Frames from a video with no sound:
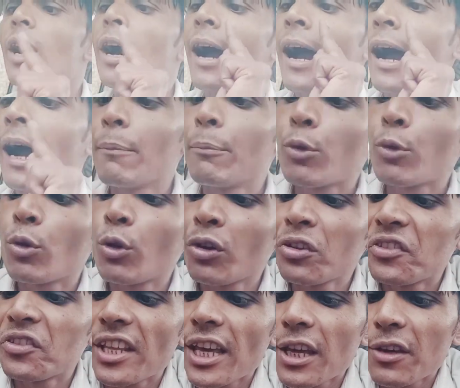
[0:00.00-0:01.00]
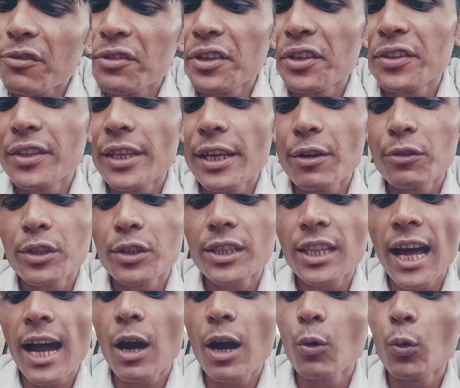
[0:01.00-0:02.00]
आपको देवी
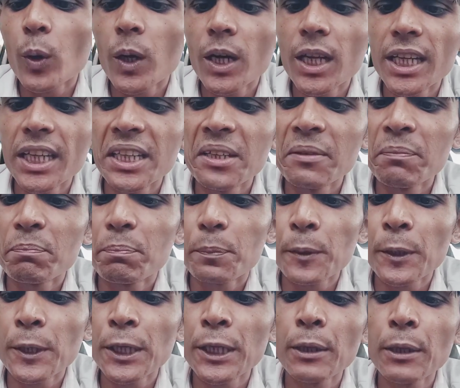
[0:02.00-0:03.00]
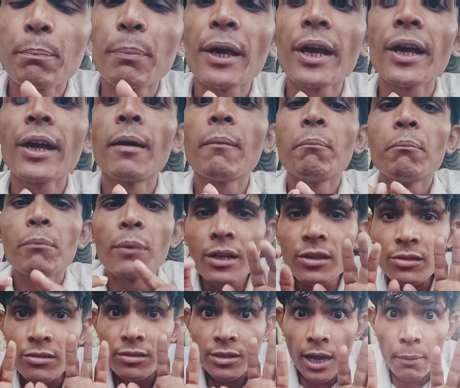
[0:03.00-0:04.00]
देवता वली पीर पैगंबर
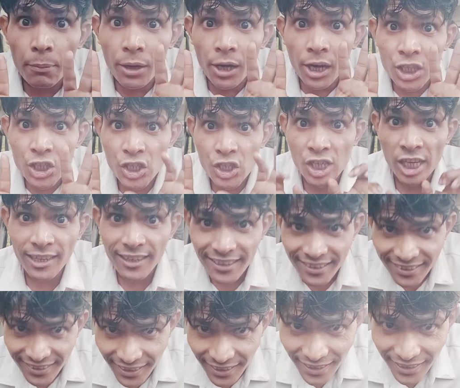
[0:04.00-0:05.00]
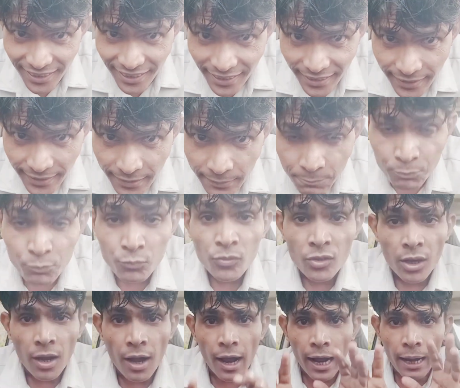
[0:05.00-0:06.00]
सब अच्छे लगने लगेंगे
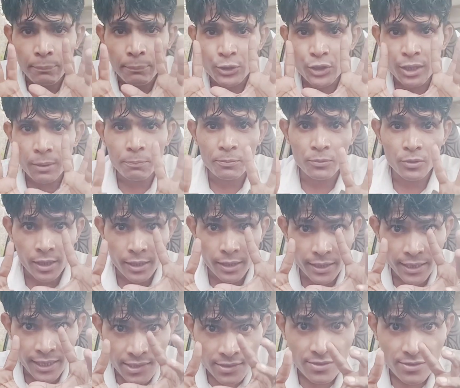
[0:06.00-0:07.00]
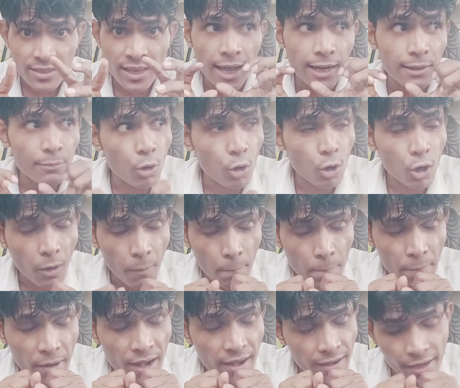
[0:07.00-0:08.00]
आप जब तक इंसान
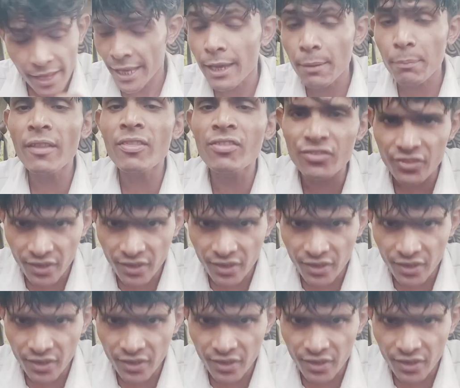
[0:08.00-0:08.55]
मुकम्मल नहीं बनते